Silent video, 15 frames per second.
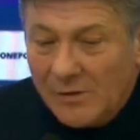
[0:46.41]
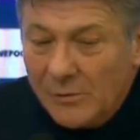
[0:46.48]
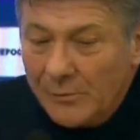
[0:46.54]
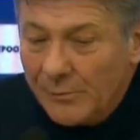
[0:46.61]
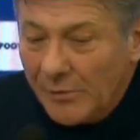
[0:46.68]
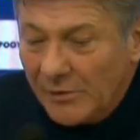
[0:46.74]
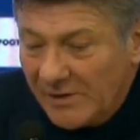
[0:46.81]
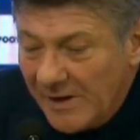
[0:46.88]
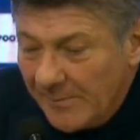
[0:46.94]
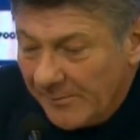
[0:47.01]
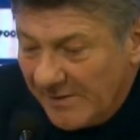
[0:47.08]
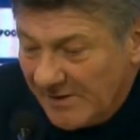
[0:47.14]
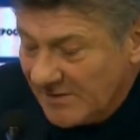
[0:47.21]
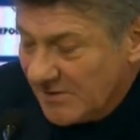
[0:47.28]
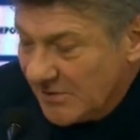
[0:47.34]
un po di
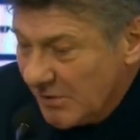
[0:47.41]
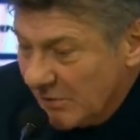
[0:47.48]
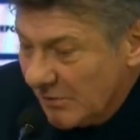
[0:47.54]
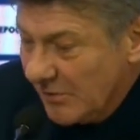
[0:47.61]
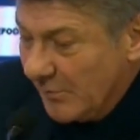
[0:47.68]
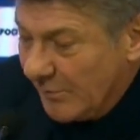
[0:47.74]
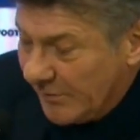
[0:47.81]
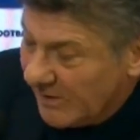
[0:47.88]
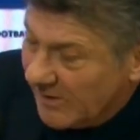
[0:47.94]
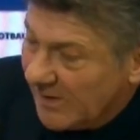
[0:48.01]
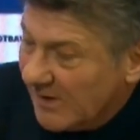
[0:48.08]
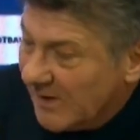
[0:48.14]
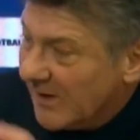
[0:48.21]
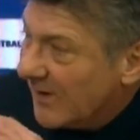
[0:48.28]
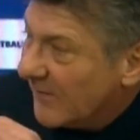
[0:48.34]
apprensione, un po'
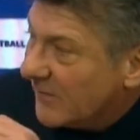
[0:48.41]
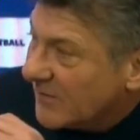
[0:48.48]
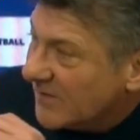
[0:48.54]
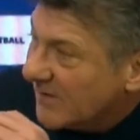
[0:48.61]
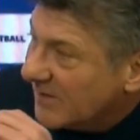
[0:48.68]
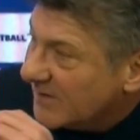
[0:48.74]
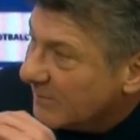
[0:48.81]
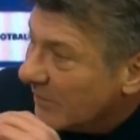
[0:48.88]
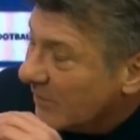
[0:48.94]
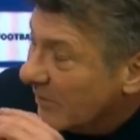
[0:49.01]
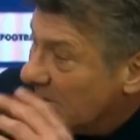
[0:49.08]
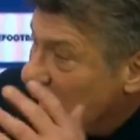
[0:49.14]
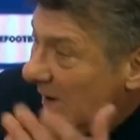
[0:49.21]
di nervosismo.